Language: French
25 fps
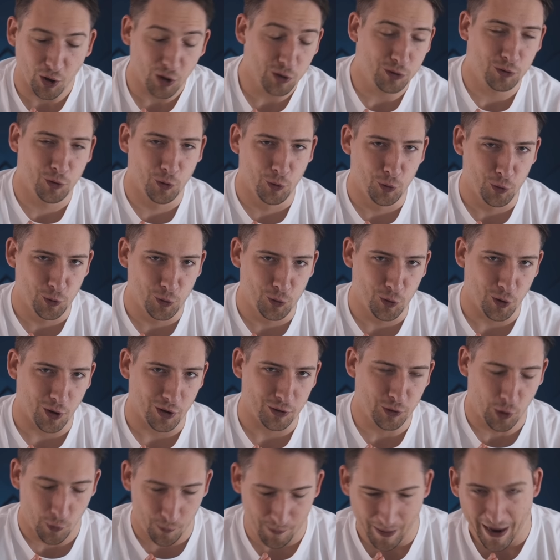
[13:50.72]

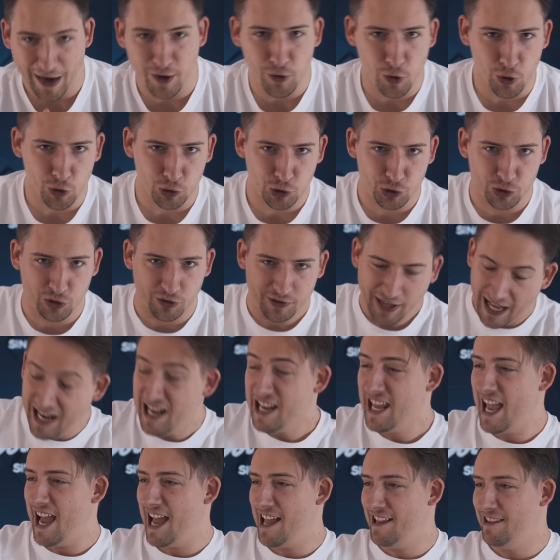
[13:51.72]
Retour de Paluche
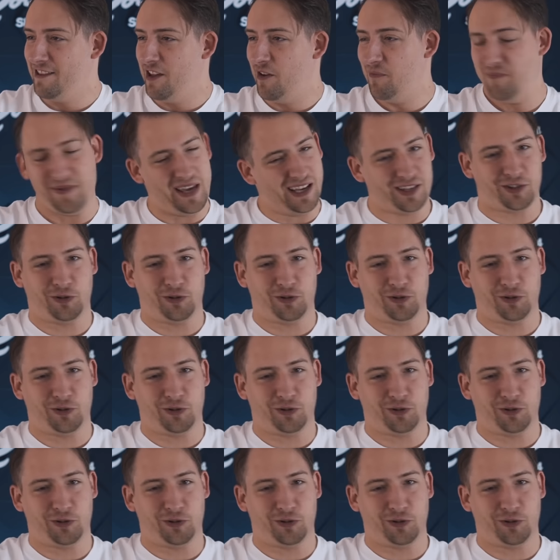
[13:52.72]
d'Alien, bien